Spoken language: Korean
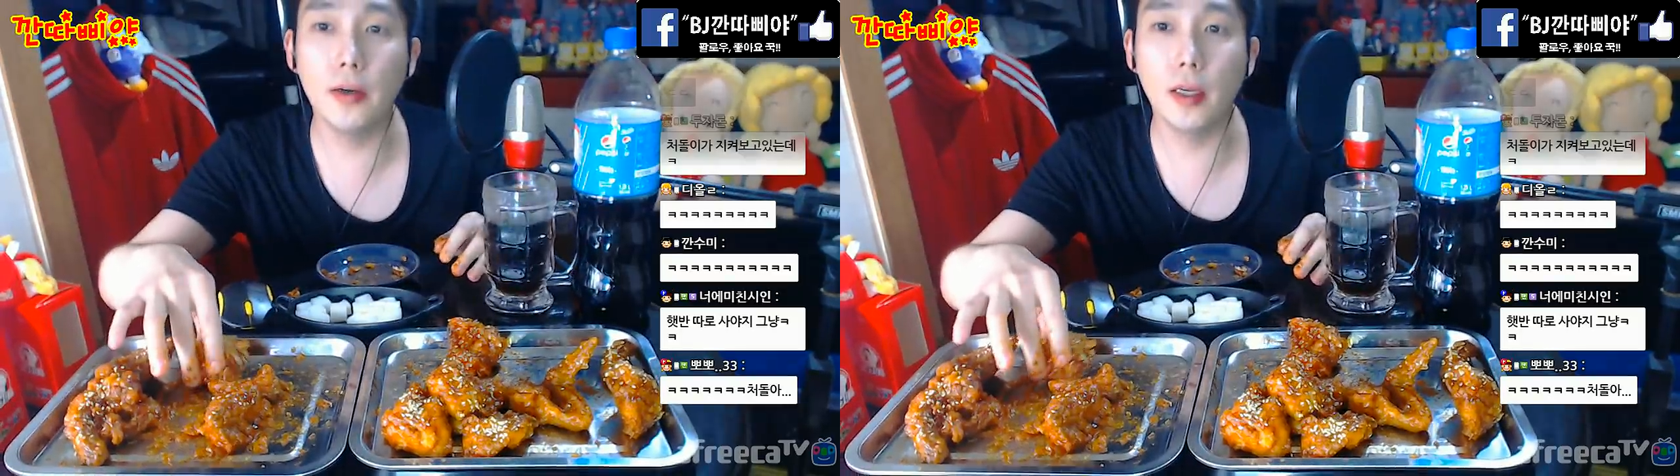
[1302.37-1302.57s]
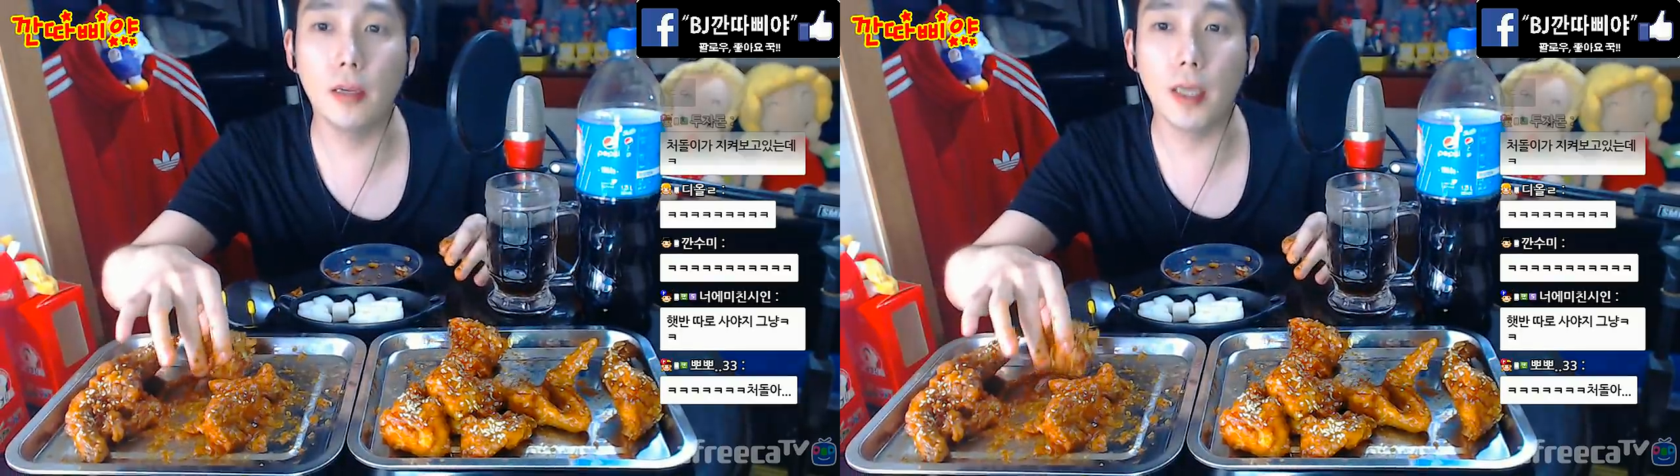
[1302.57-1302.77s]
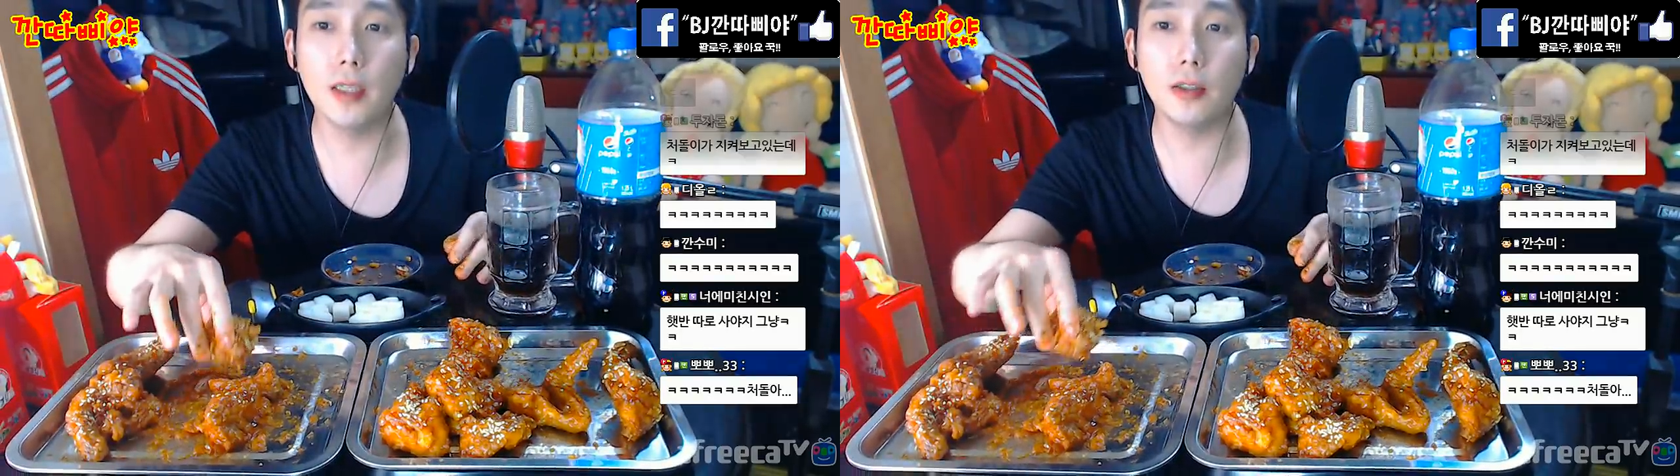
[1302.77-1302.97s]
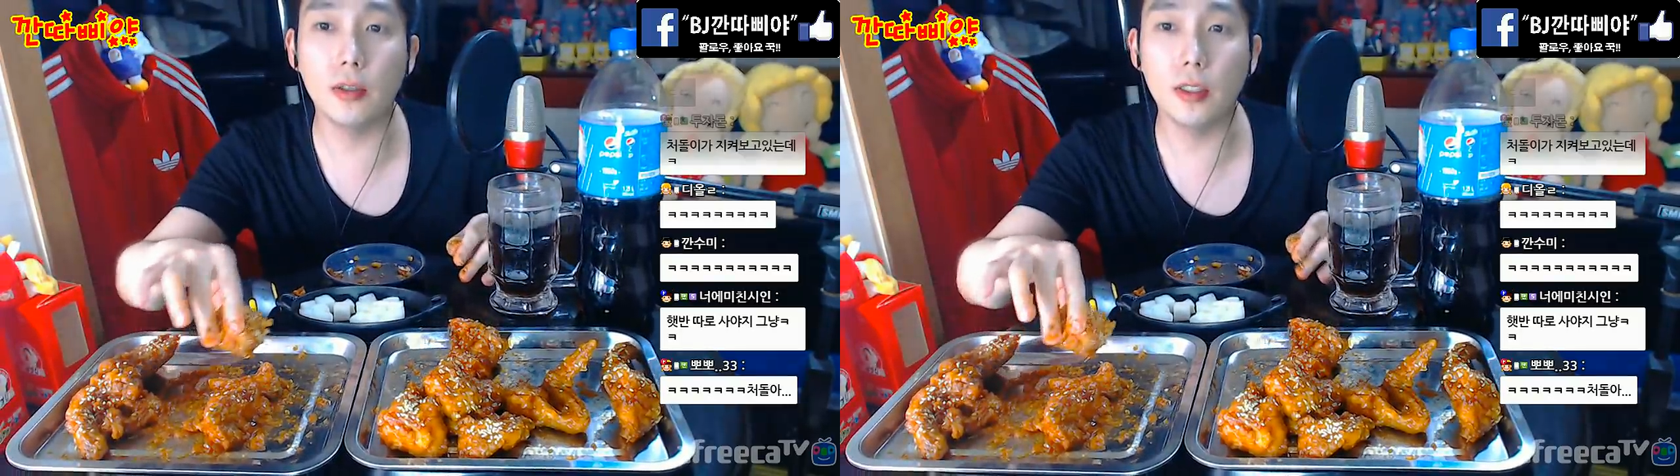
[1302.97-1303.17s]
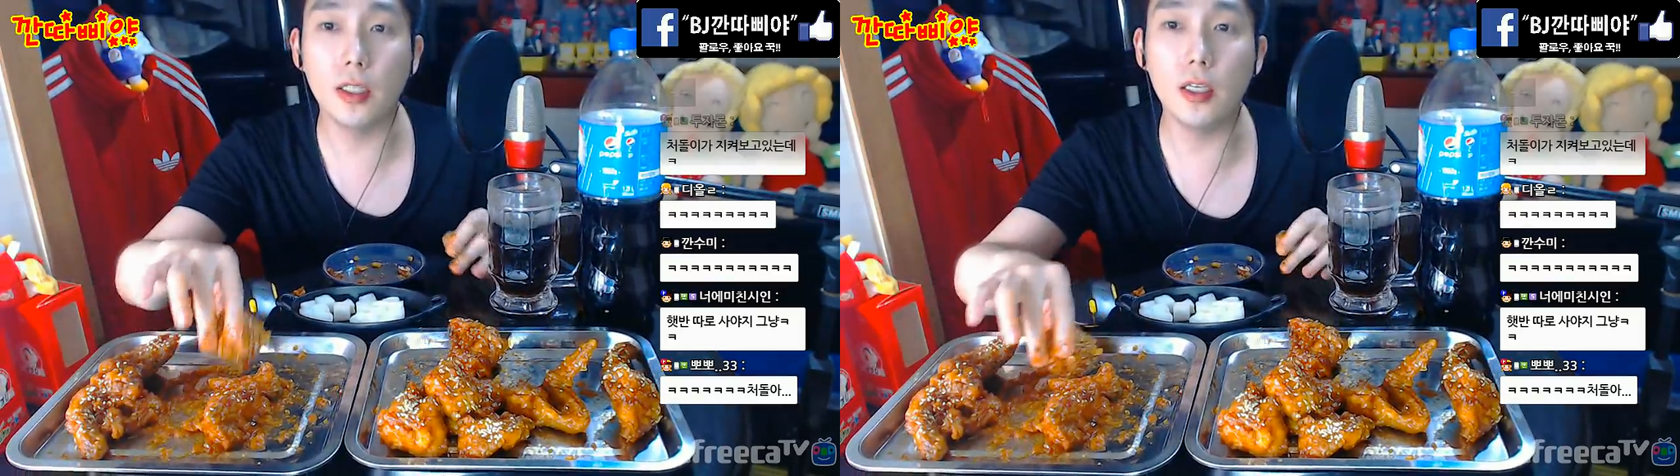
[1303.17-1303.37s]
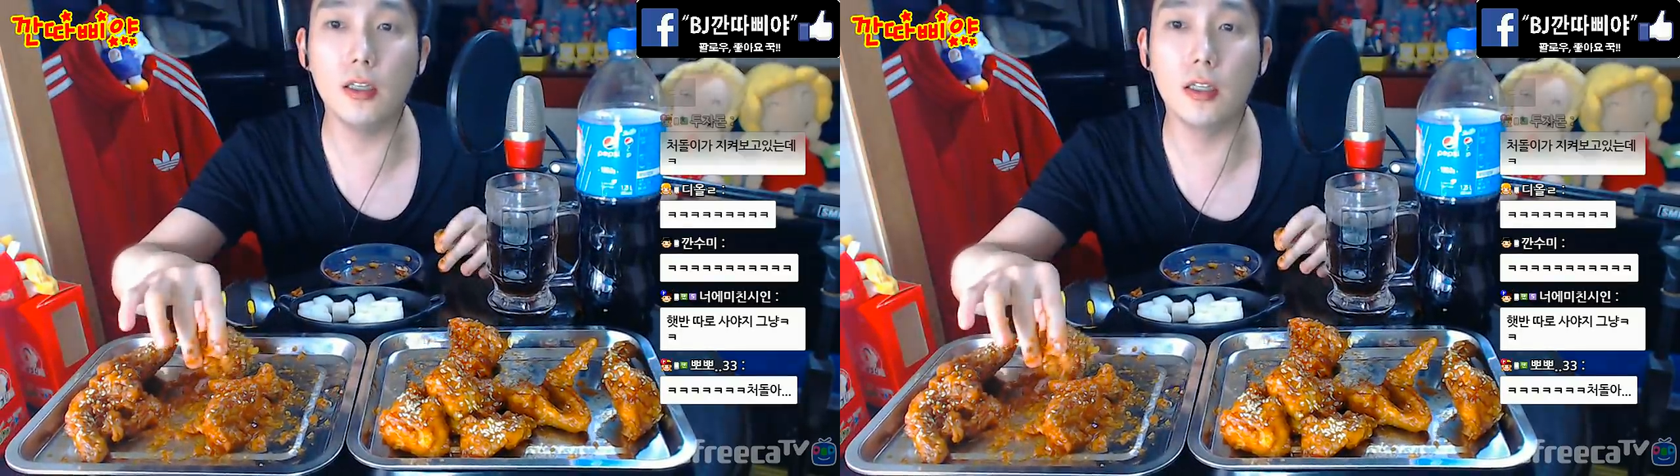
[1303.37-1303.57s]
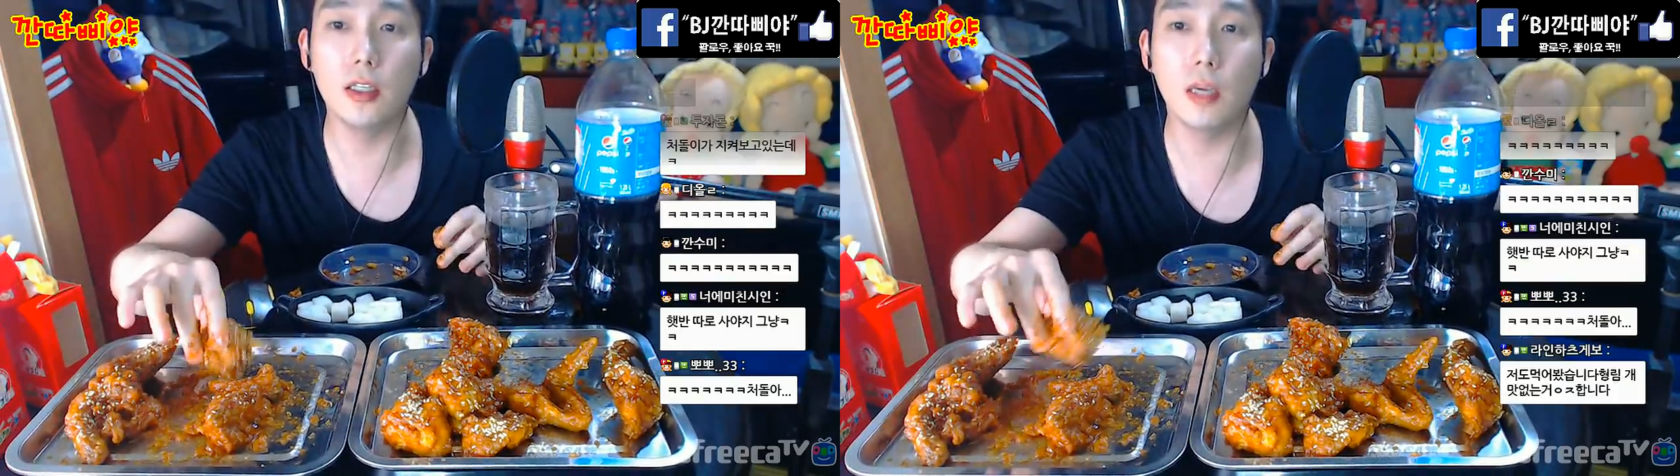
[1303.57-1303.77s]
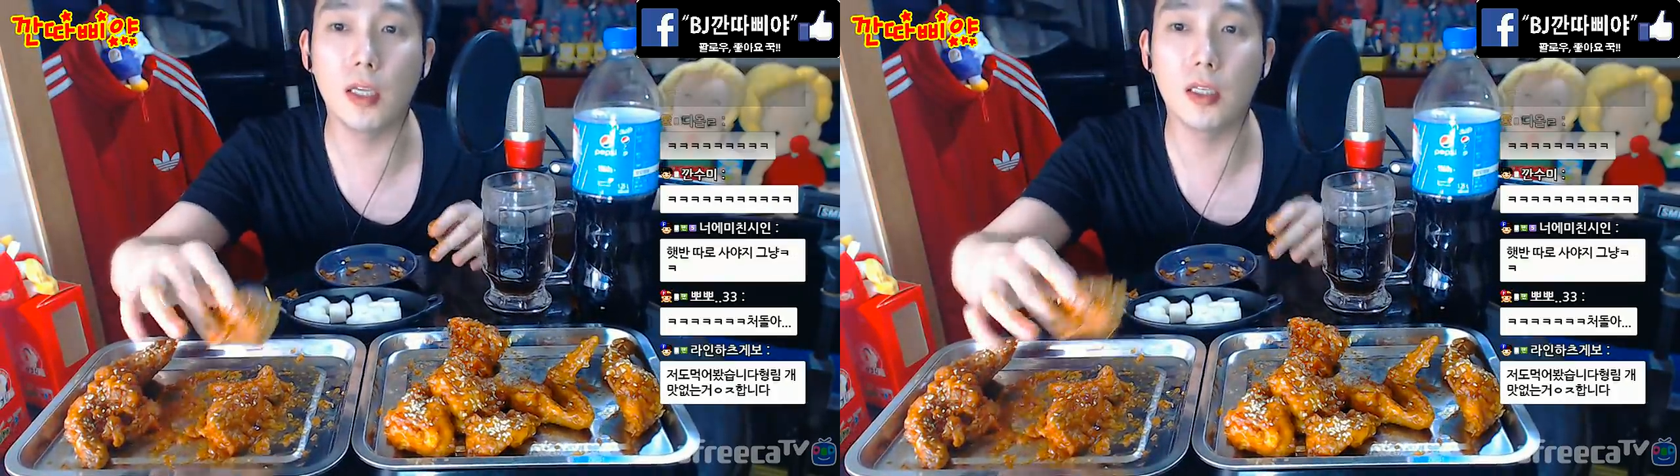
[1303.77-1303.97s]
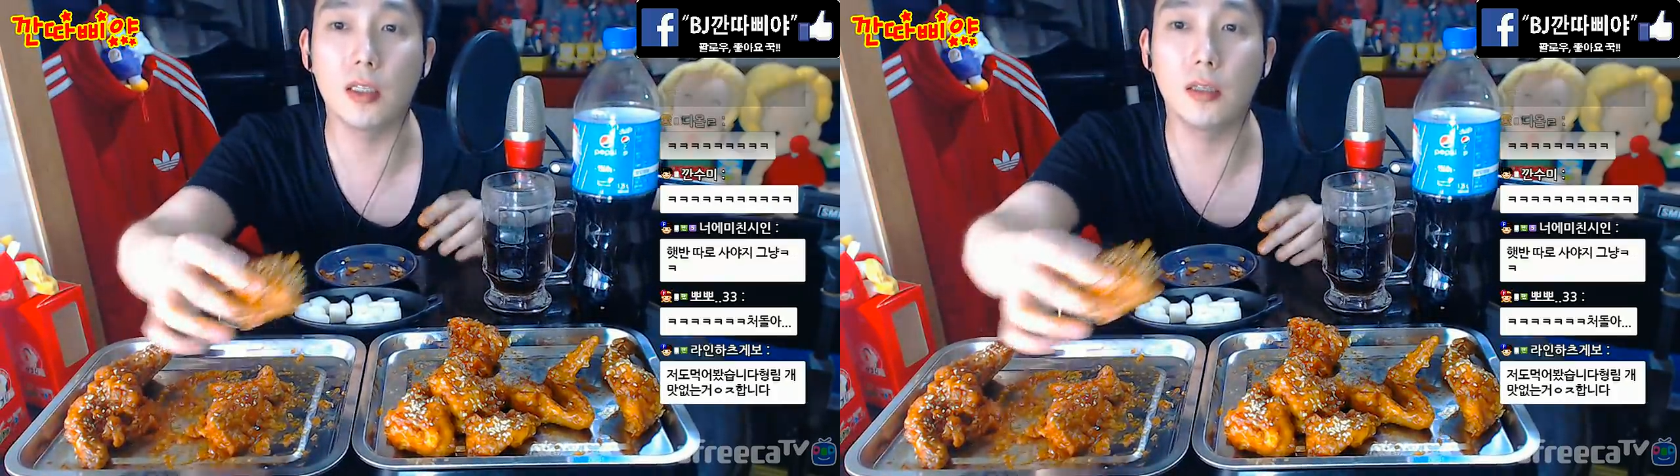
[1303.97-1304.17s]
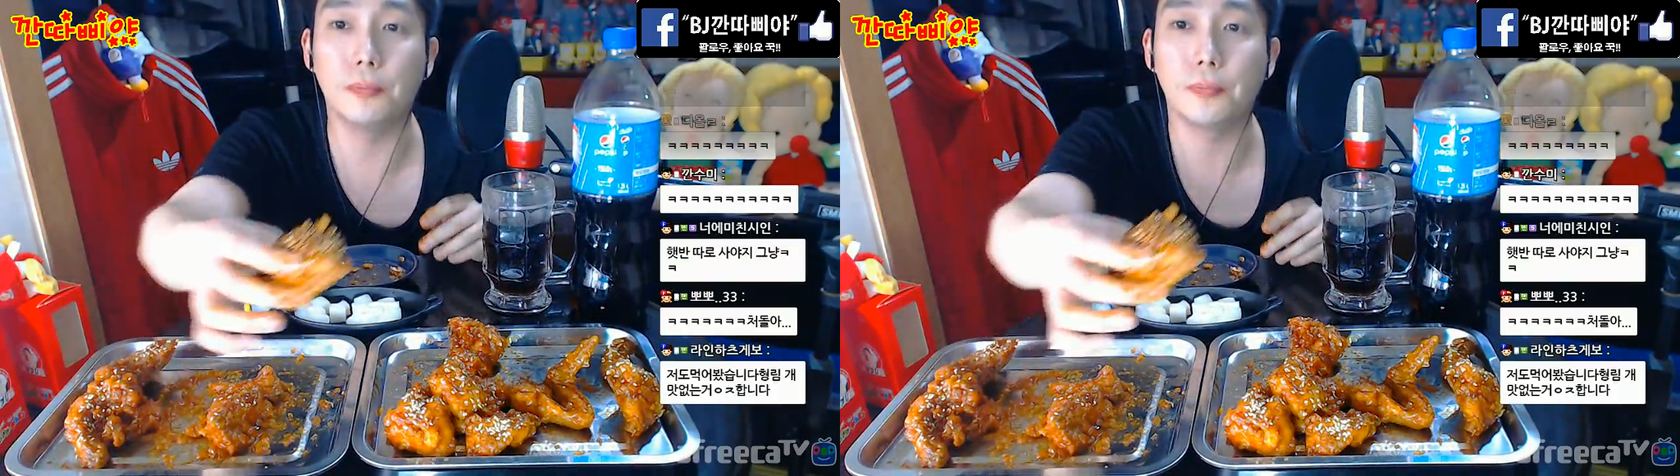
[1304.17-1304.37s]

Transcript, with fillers: 예, 맛있어요. 치킨은 진짜 맛있지.